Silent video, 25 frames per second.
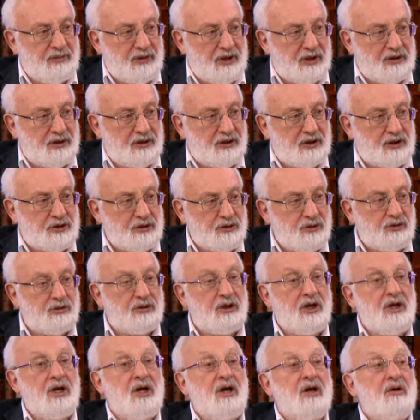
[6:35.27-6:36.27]
не
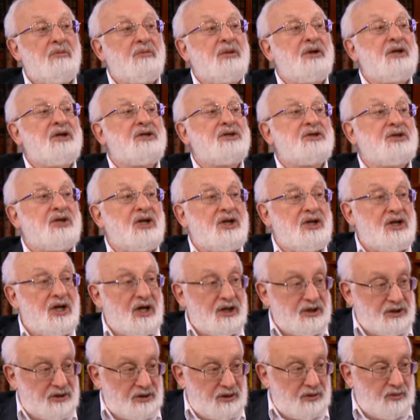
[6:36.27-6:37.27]
начнет
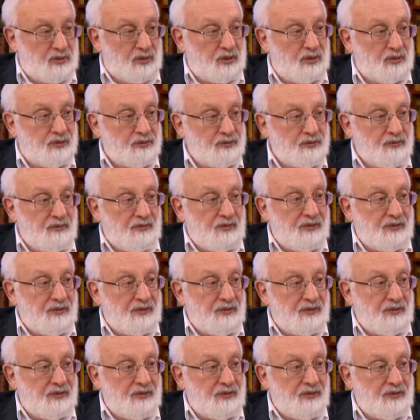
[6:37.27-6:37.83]
по-настоящему